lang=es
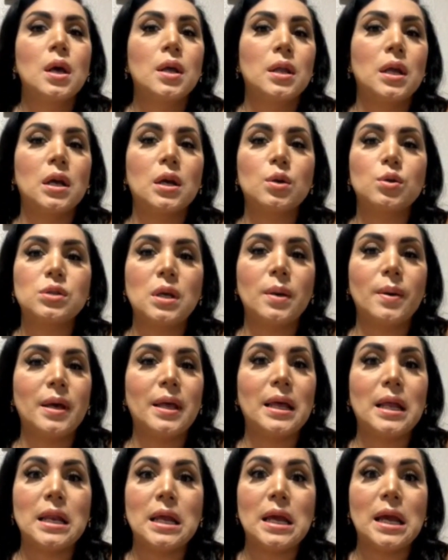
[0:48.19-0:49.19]
inclusive
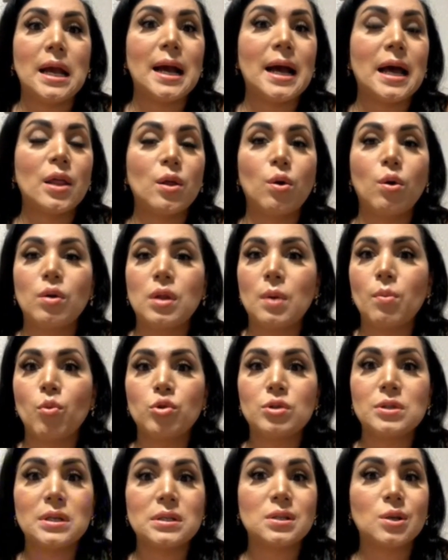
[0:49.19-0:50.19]
del hígado, de
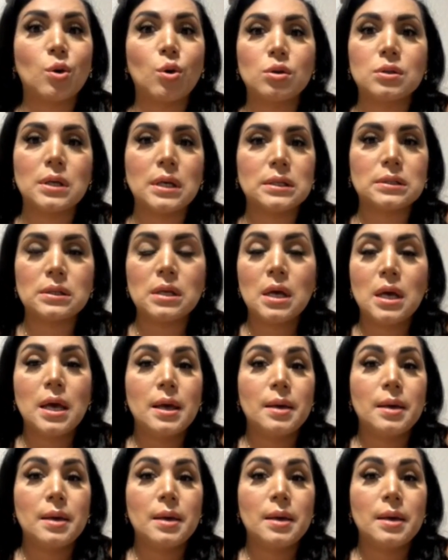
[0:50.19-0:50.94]
muchas cosas.